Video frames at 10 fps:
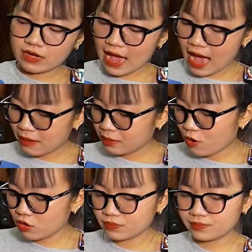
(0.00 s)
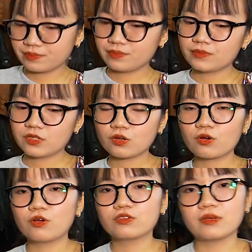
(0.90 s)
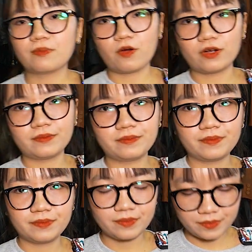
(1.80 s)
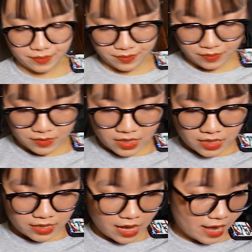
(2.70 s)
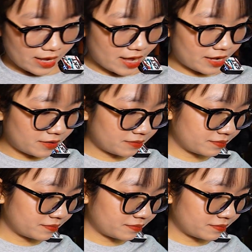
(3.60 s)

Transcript: K hai mươi mốt Kolon Sport. K hai mươi hai.